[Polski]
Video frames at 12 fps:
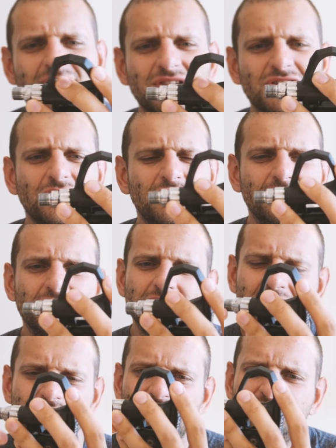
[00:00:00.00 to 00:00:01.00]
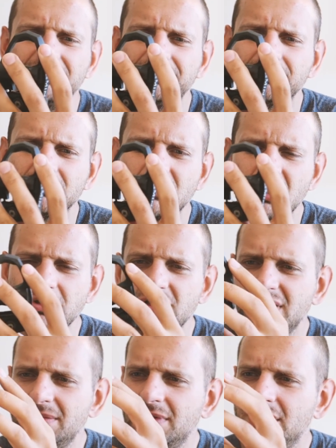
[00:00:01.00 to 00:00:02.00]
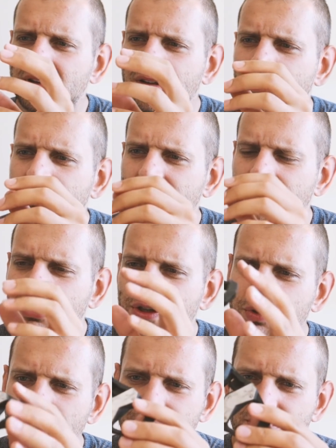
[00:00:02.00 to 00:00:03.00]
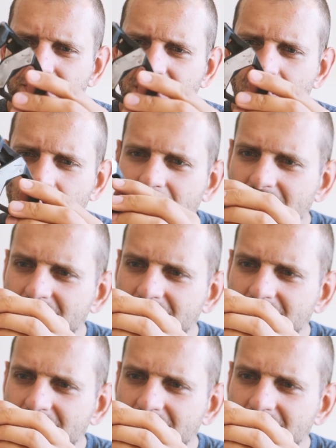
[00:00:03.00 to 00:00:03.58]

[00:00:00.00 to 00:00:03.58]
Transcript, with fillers: co co mi się w tym e, mierniku nie podobało?